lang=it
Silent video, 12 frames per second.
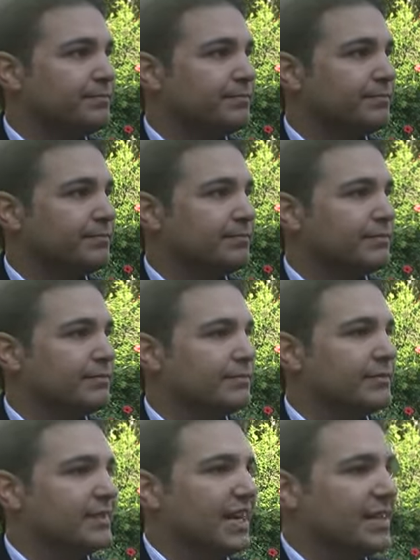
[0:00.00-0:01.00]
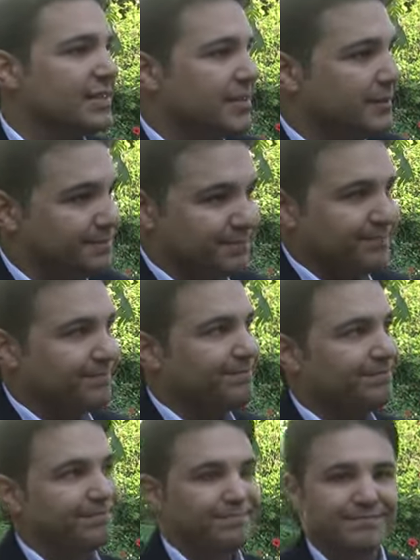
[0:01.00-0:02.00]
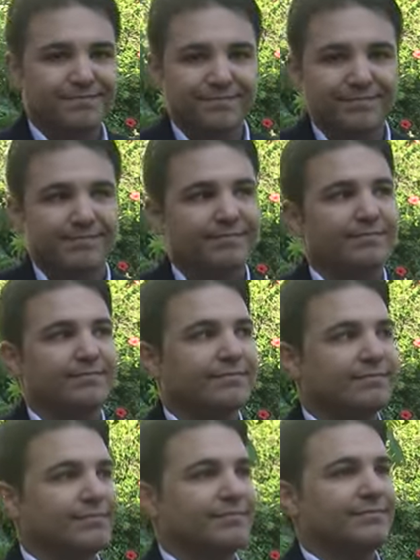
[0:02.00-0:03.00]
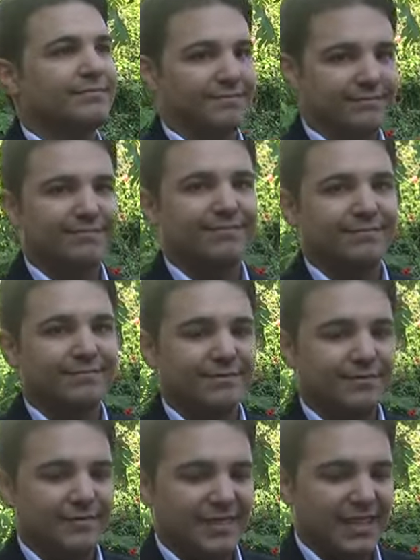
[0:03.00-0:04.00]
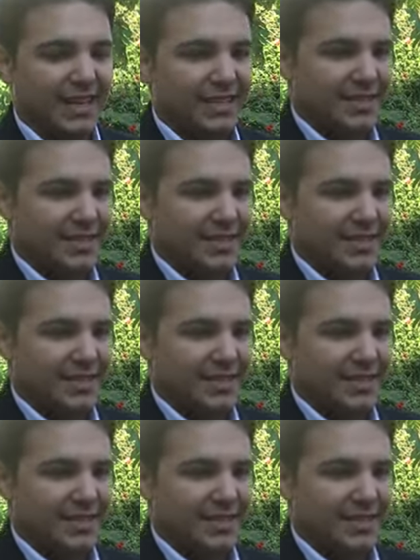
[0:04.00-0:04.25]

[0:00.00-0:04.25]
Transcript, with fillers: Bene, e noi aspettiamo anche per venire a visitare eh,